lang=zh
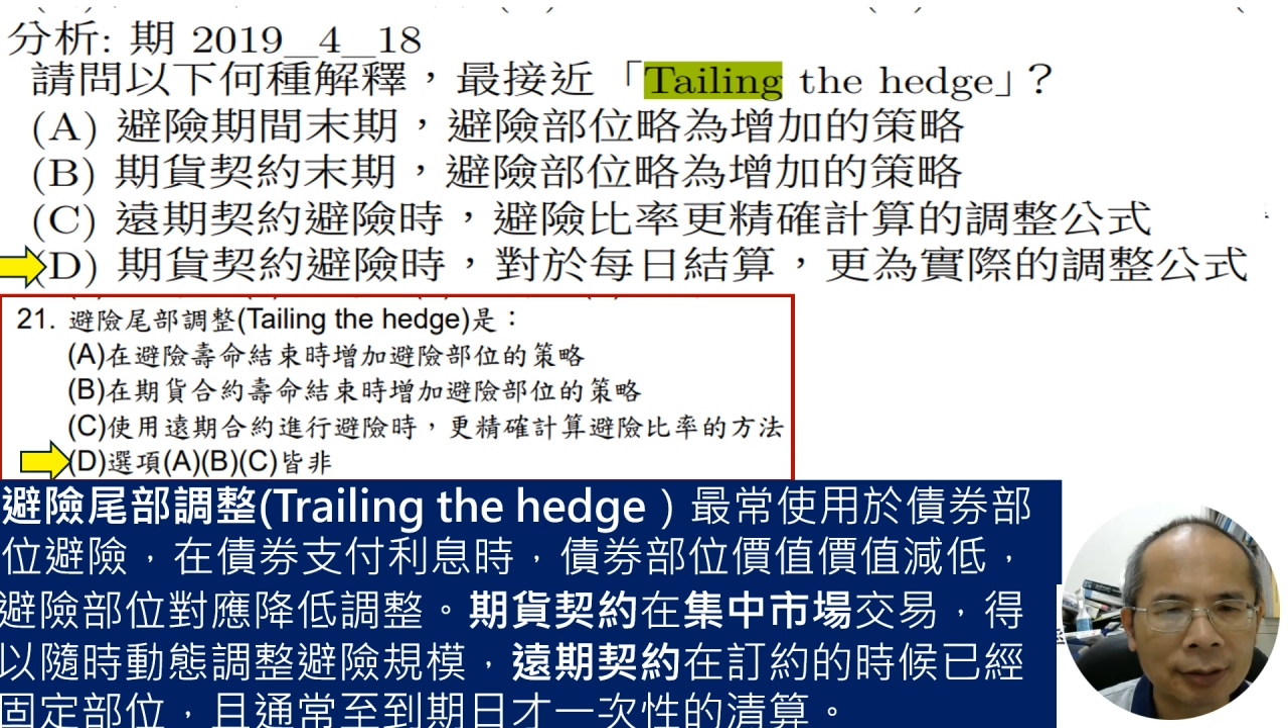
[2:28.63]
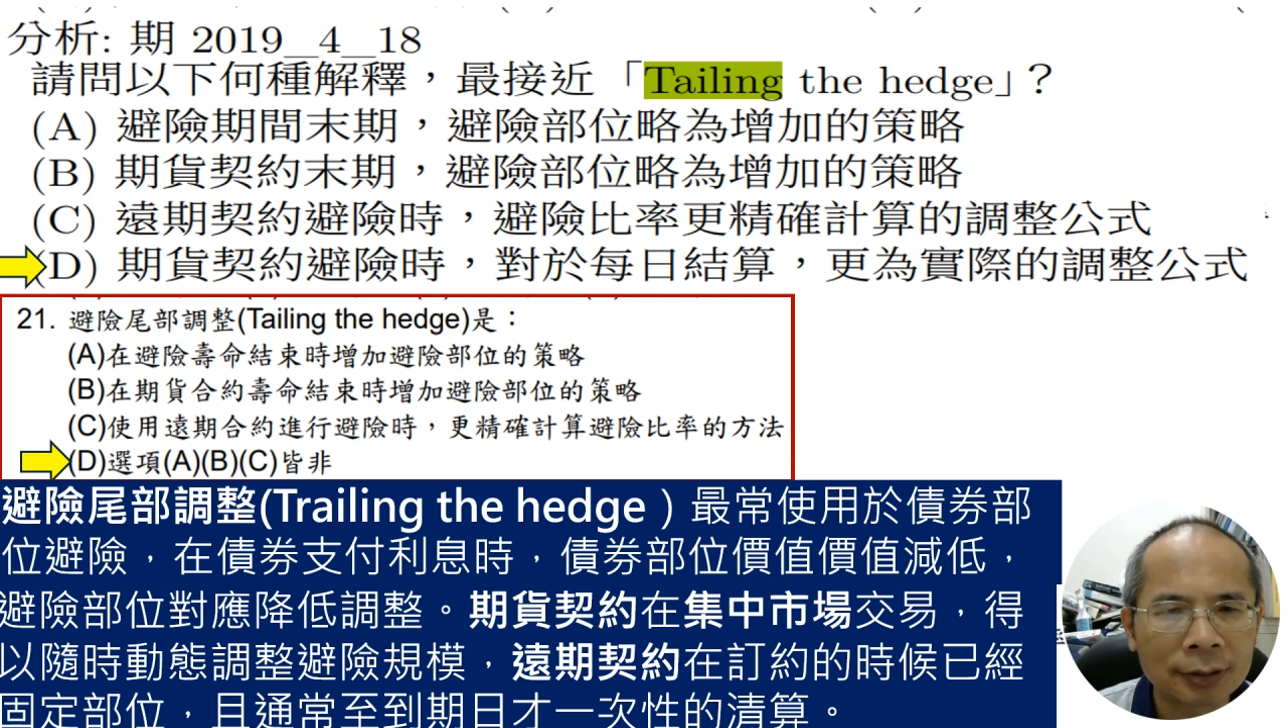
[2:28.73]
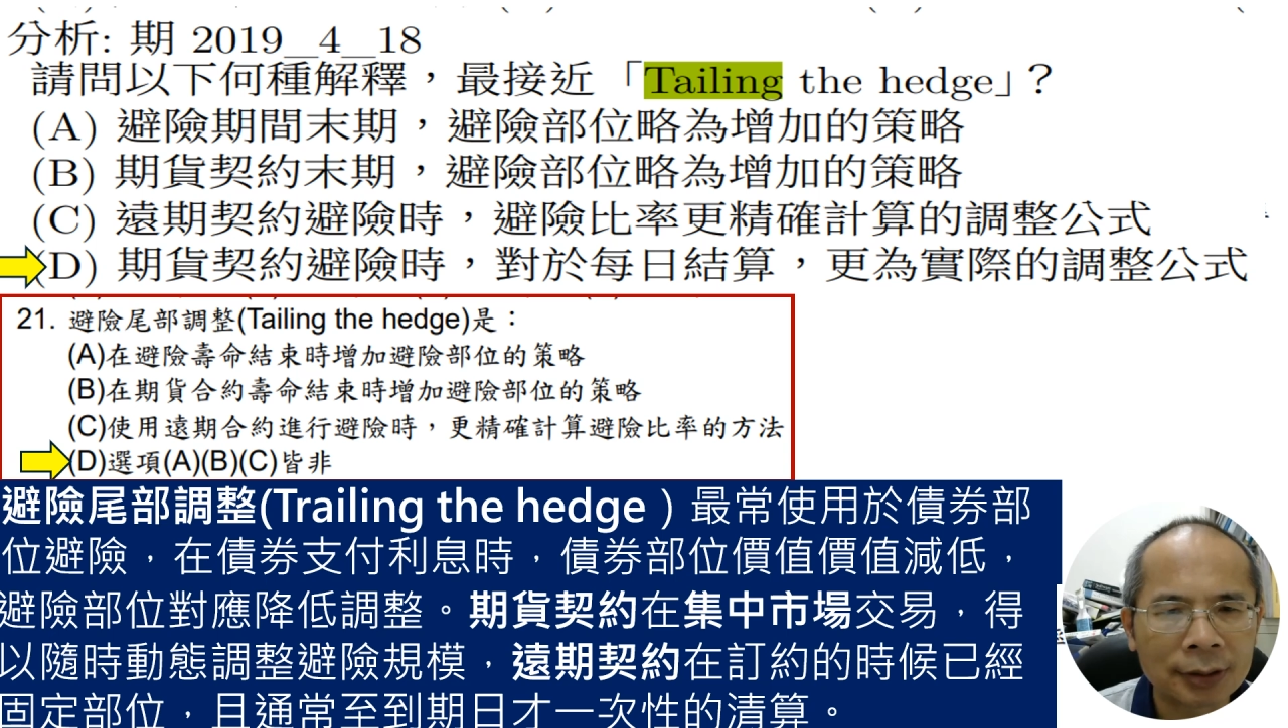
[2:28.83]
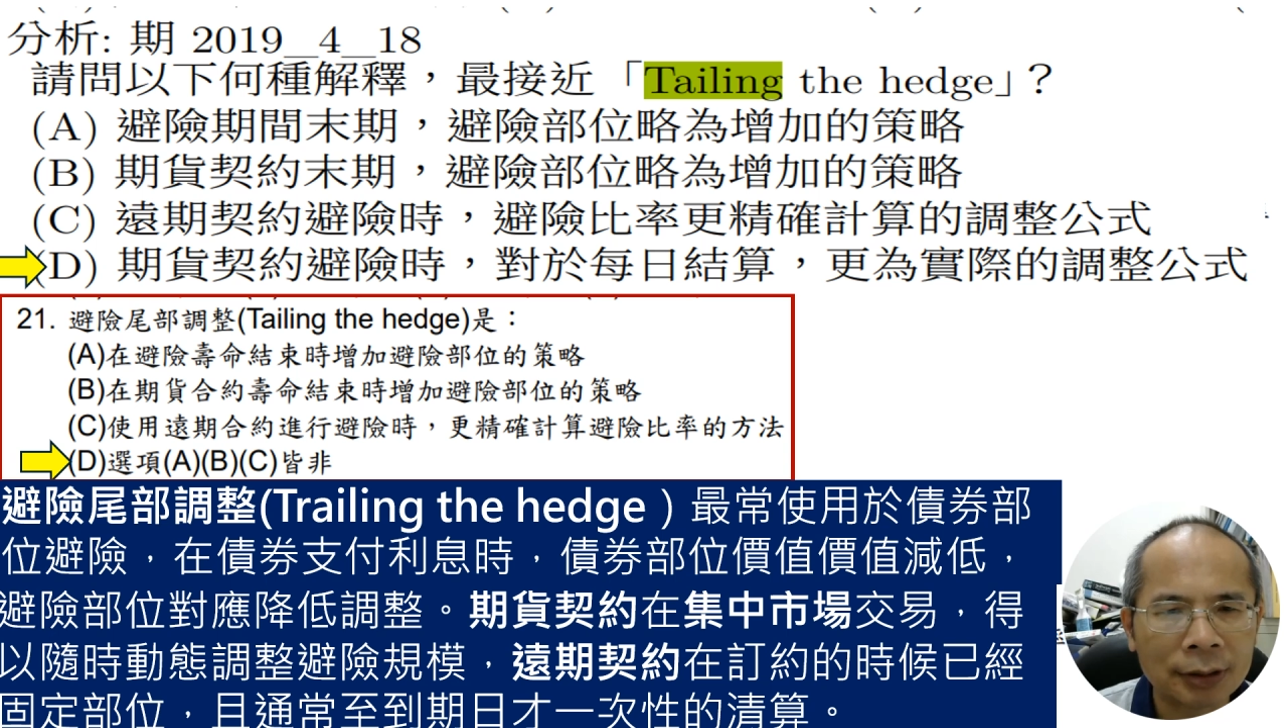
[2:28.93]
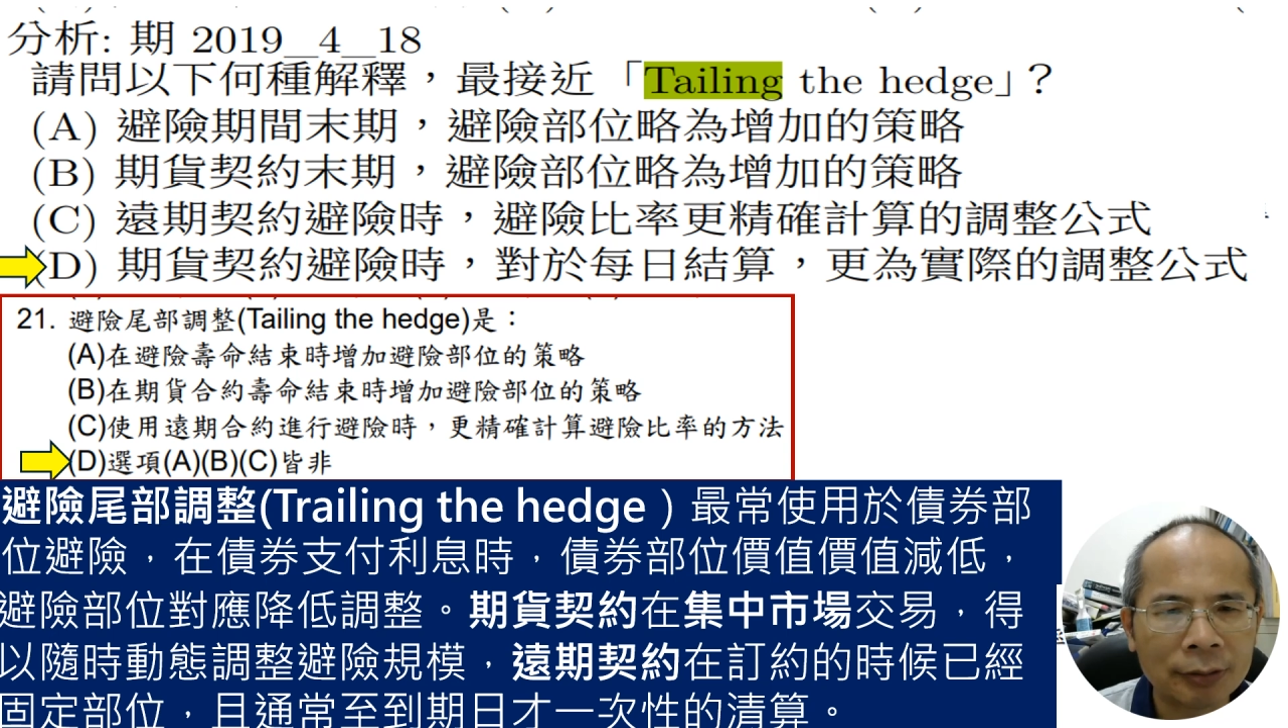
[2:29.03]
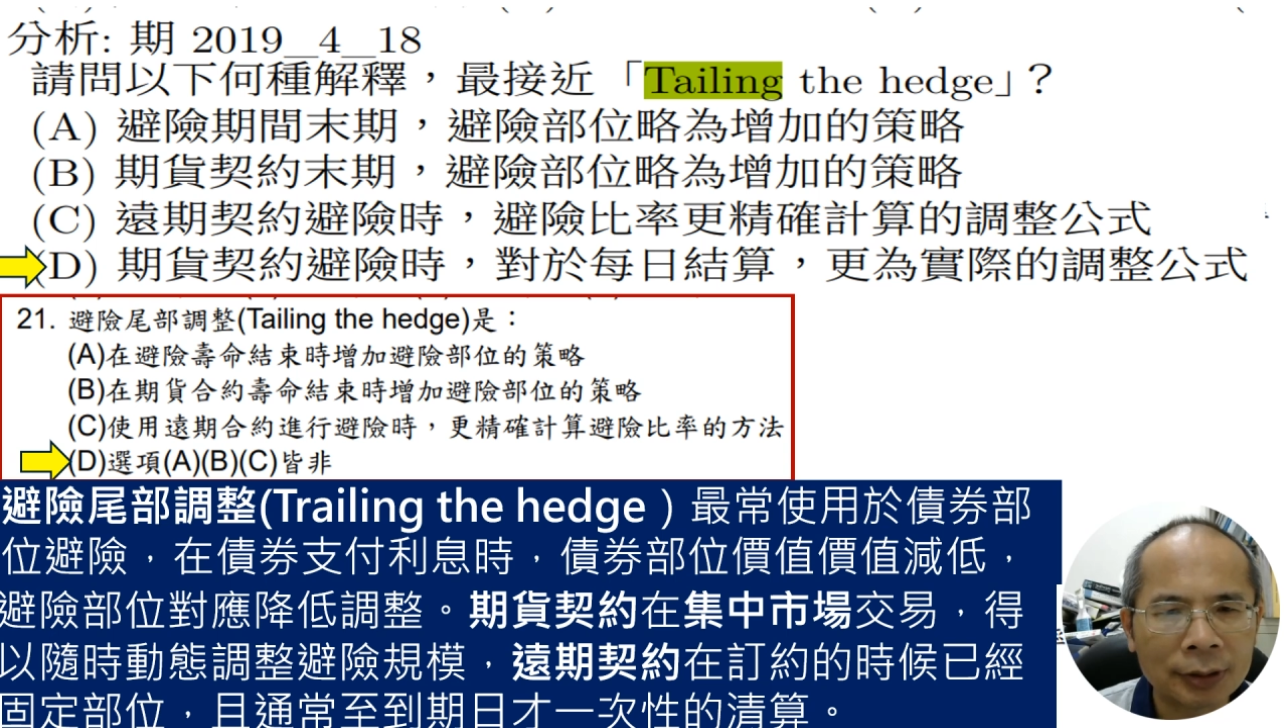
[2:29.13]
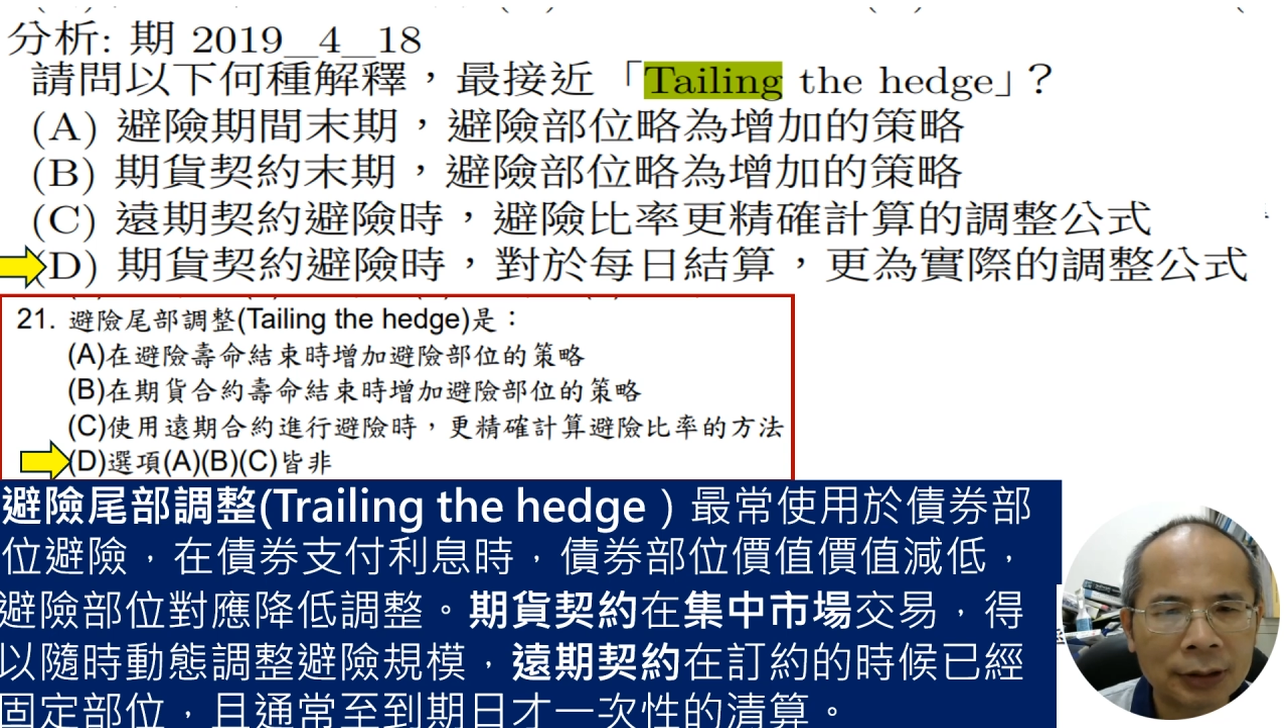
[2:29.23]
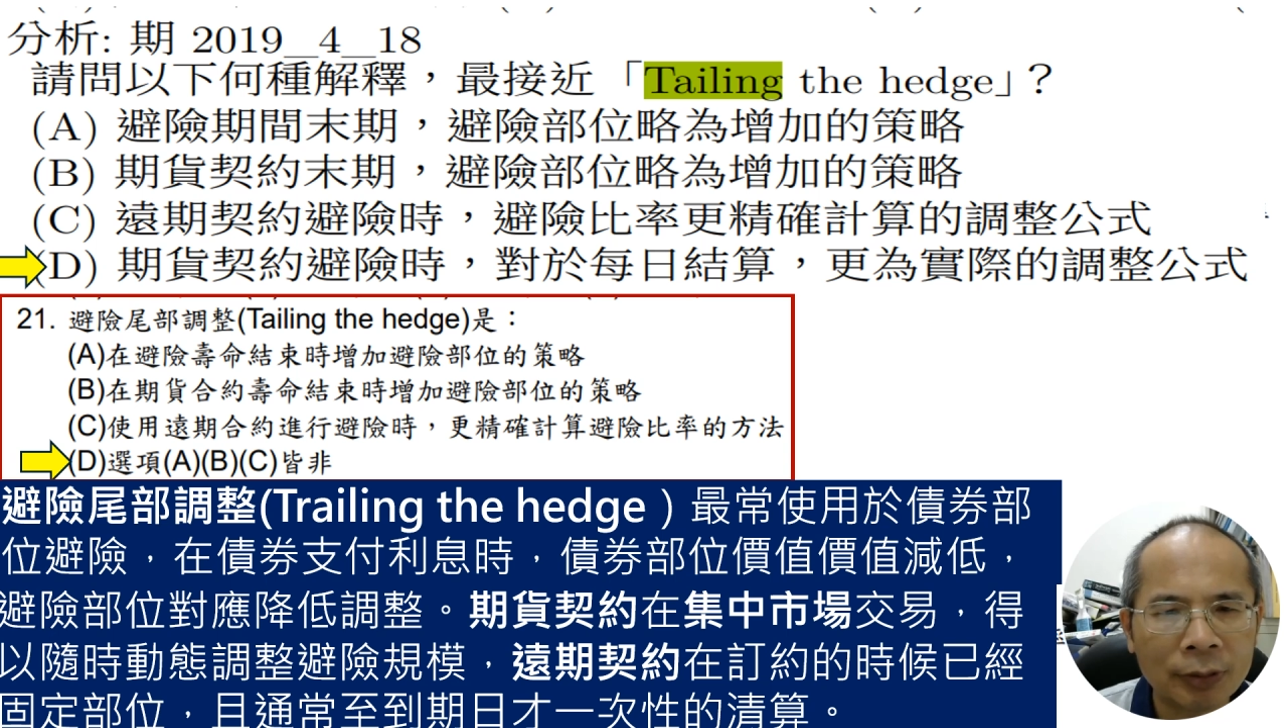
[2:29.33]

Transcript: 是期货契